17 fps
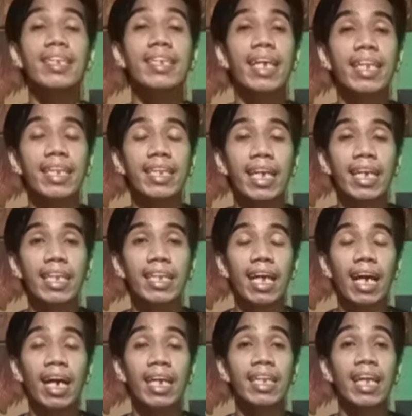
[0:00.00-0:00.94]

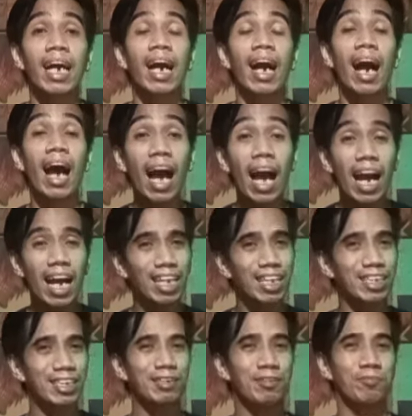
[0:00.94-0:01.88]
det-det at ang Ang
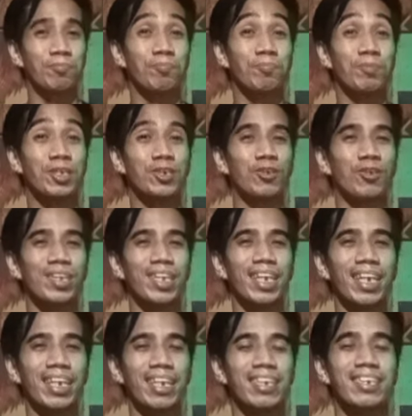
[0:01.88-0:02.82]

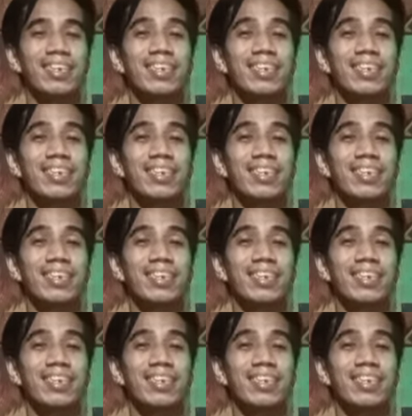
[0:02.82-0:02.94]
Bigote.